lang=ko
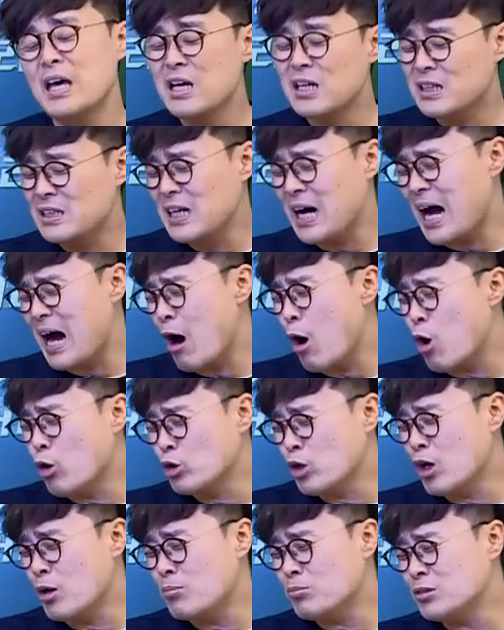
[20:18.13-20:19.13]
그
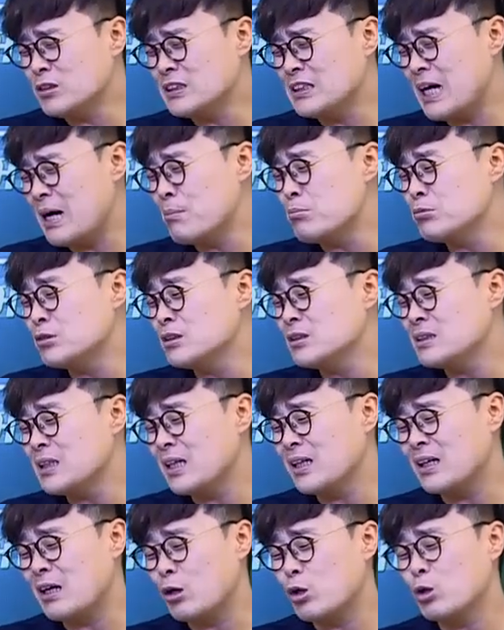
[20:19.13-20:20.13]
어려운 문제 한
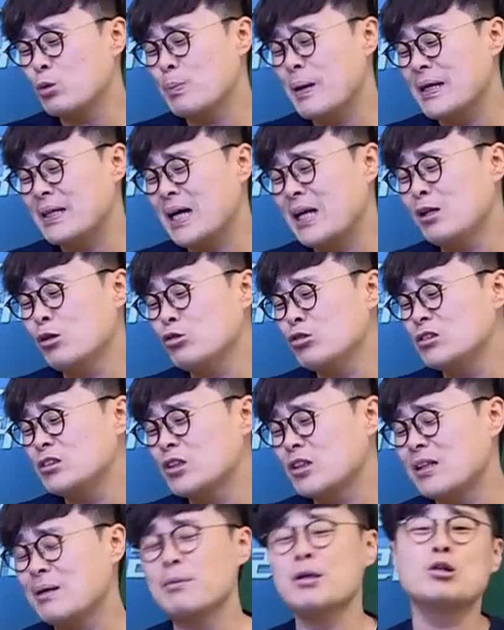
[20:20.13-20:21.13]
문제를 갖고 매달리고
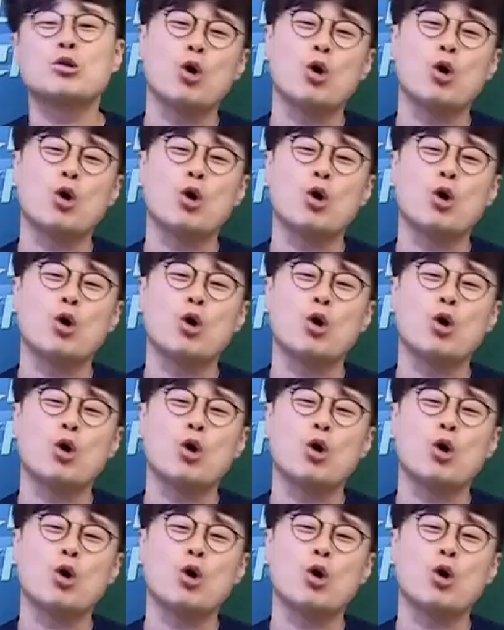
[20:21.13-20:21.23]
있었다면